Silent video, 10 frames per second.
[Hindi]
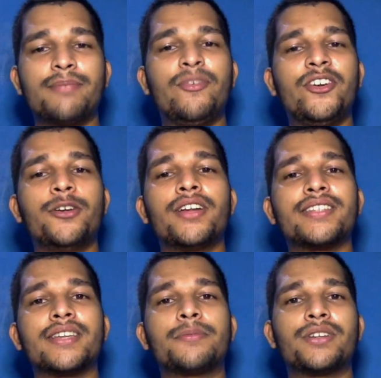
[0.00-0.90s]
वीडियो
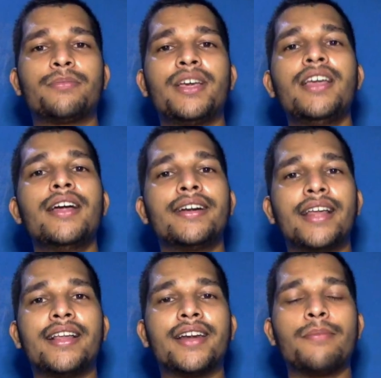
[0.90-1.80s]
डिस्क्रिप्शन में
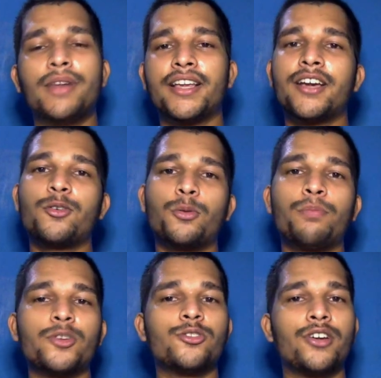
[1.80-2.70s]
टेलीग्राम लिंक है ग्रुप
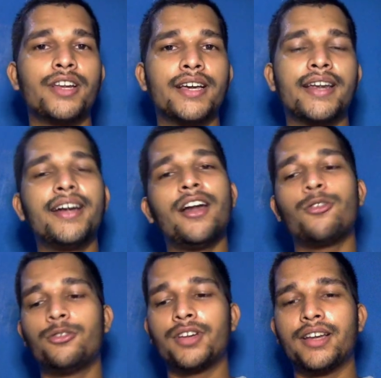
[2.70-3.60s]
पर ज्वाइन करके
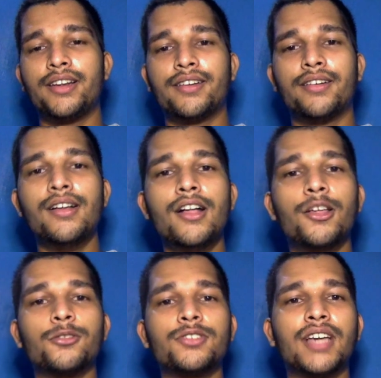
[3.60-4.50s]
डाउनलोड कर लेना
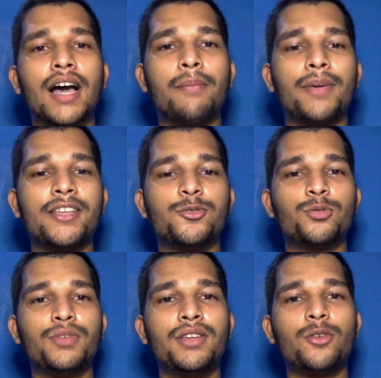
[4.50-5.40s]
तो यहाँ पे जो
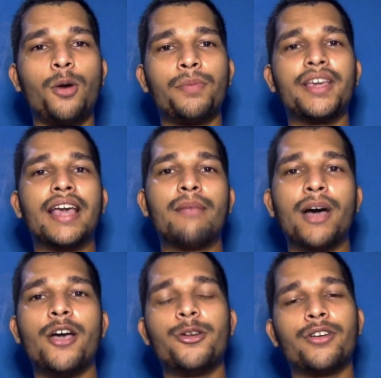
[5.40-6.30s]
भी टॉपिक है
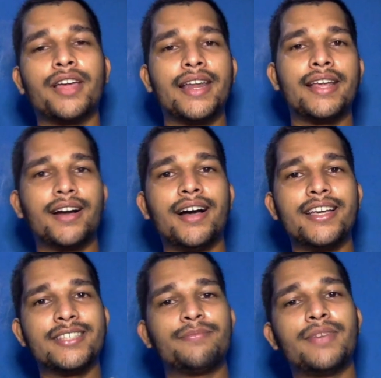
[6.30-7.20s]
बायो इनऑर्गेनिक का
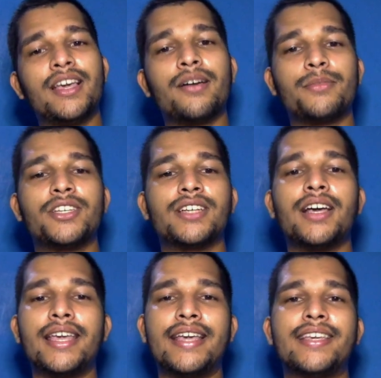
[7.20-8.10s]
इसमें हमेशा
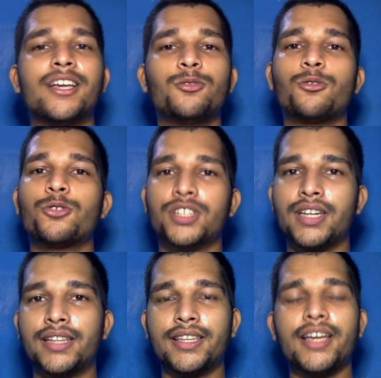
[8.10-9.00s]
एक या दो क्वेश्चन
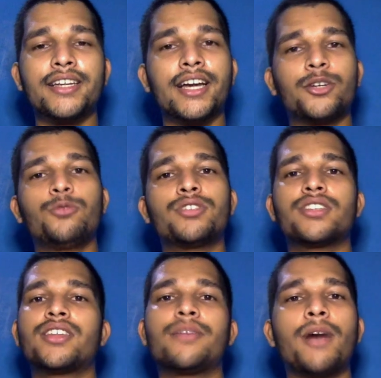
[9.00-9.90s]
आते हैं या टू
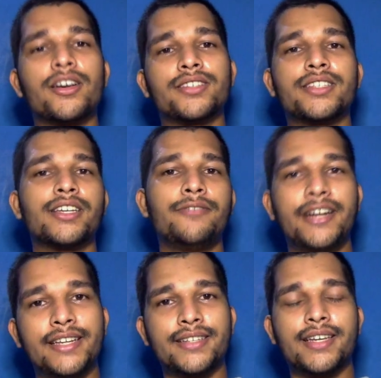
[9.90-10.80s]
से थ्री मार्क्स का इसका
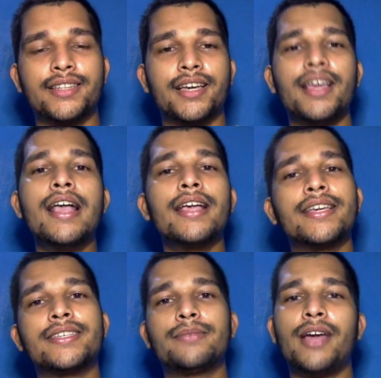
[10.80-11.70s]
वेटेज रहता है
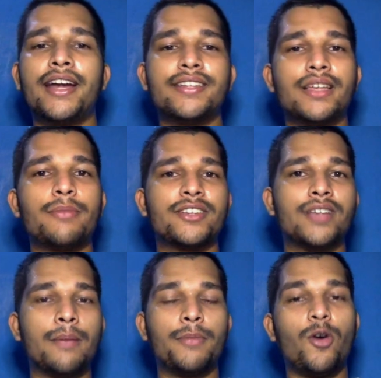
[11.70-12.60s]
किसी भी आई
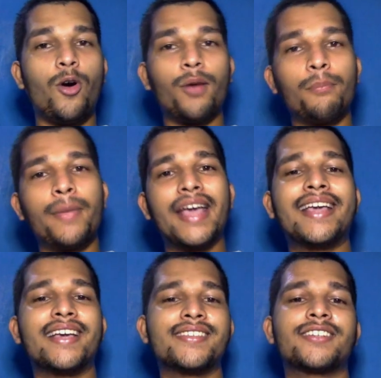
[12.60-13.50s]
एग्ज़ाम में और मैं
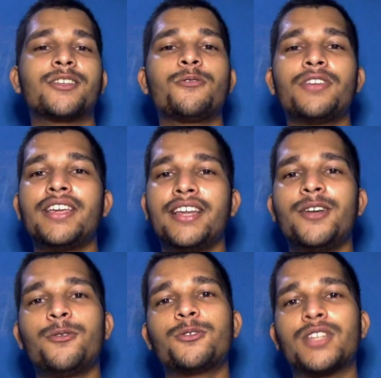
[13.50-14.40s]
कह सकता हूँ कि इन
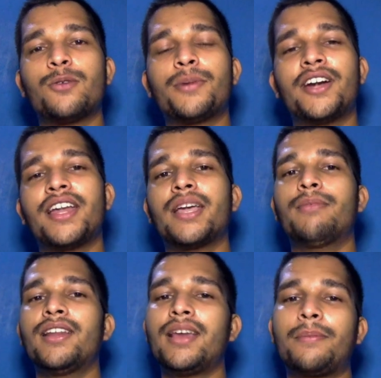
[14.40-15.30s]
नोट्स को पढ़ने के
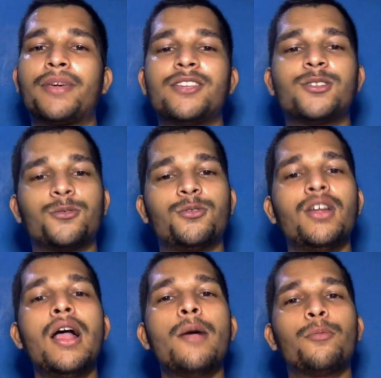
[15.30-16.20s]
बाद आपके ज़रूर
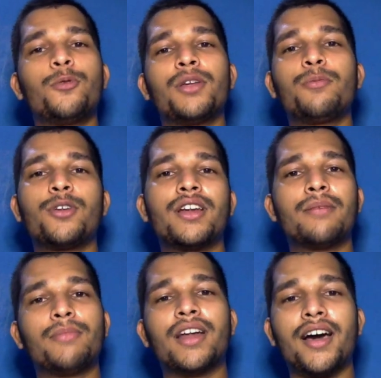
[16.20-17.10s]
पूरे पूरे
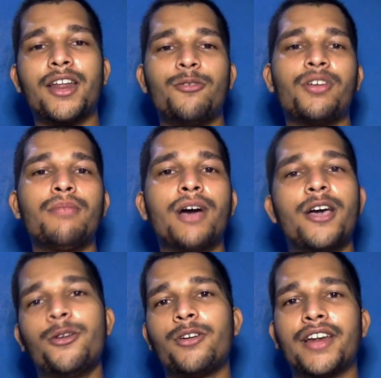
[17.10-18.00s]
नंबर आ रहे होंगे
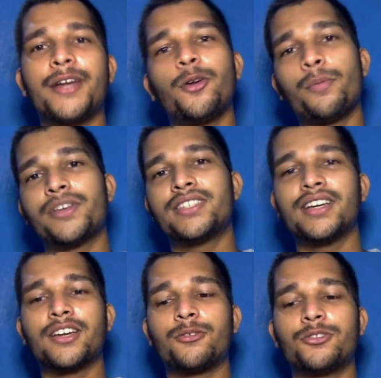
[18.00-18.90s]
बायो इनऑर्गेनिक टॉपिक से
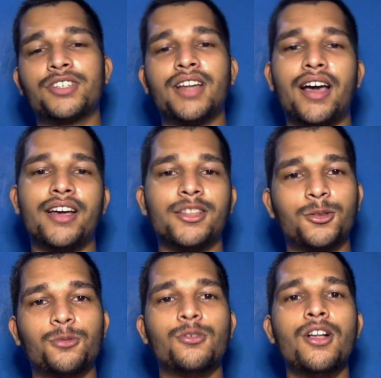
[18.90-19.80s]
अगर क्वेश्चन आया
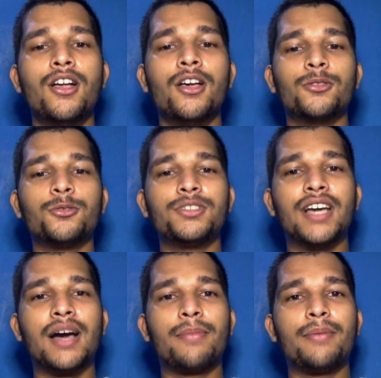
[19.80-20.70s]
तो तो
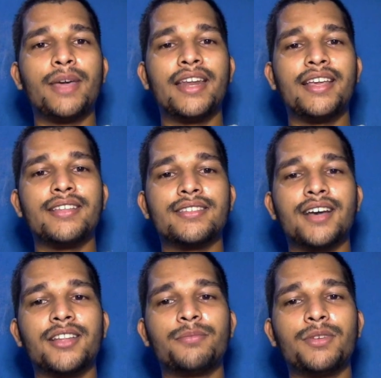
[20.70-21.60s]
यहाँ पे मैंने
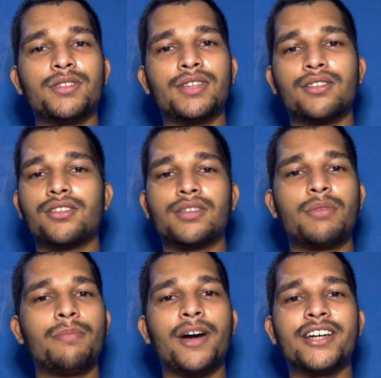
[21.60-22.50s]
साथ में
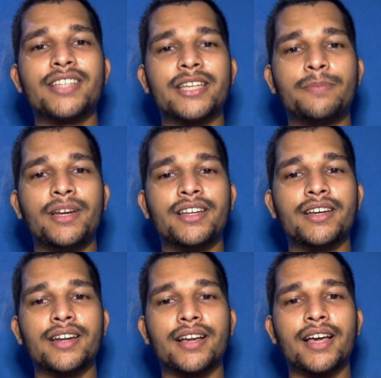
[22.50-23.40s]
सभी पार्ट्स एक्सप्लेन
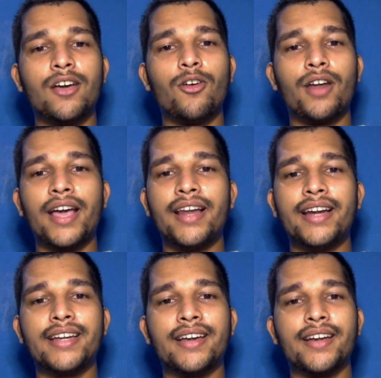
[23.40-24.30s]
कर रखा है और
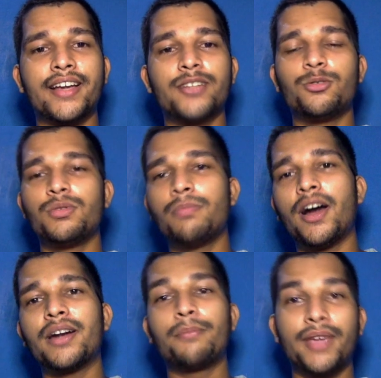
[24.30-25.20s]
हाईलाइट करा गया है जो भी
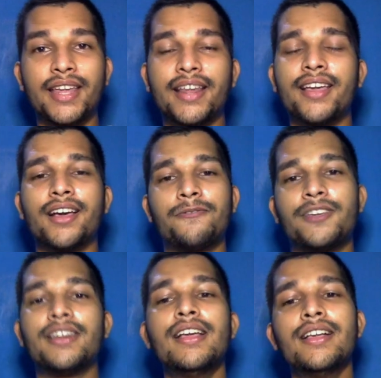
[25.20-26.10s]
पार्ट मेन है या
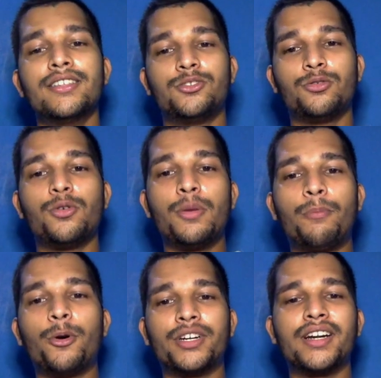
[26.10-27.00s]
फिर जो
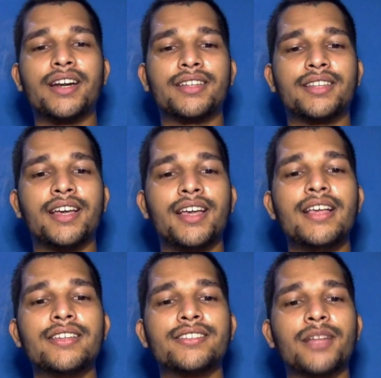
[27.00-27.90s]
इम्पोर्टेंट रखता है
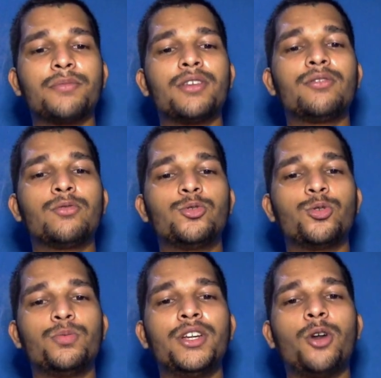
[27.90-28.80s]
साथ में
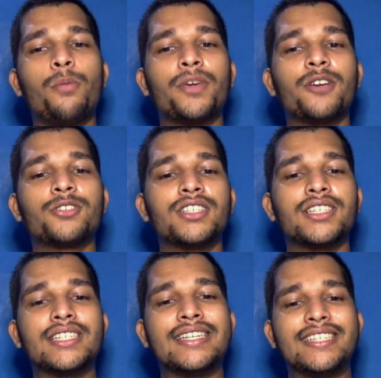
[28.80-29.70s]
जो भी टॉपिक है उसके
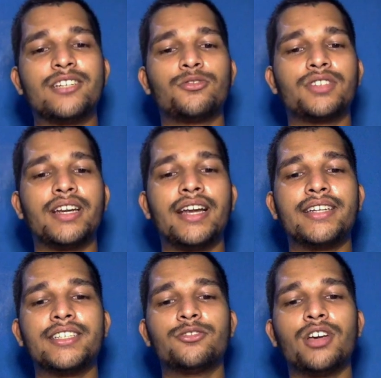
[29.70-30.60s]
जस्ट नीचे उससे
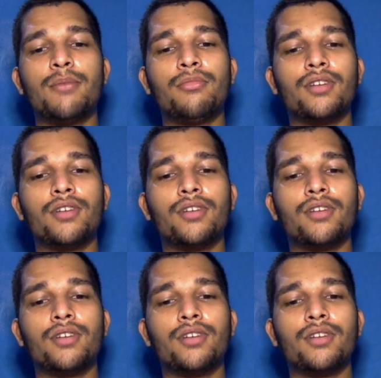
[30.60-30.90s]
रिलेटेड जो है